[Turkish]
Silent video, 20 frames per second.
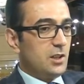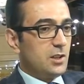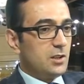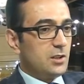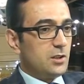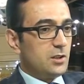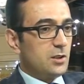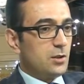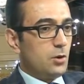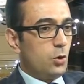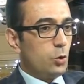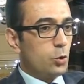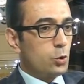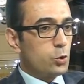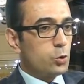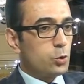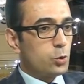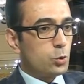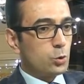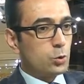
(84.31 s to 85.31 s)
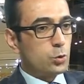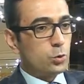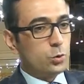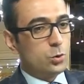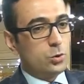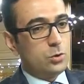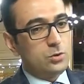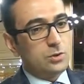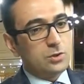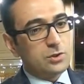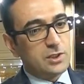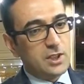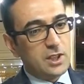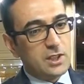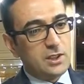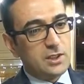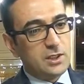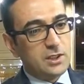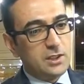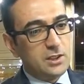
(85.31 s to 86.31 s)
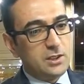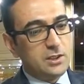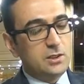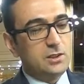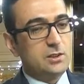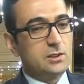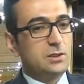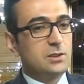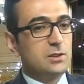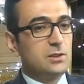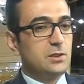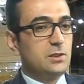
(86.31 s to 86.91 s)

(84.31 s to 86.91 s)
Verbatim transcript: e, oluşturduğu takı, e,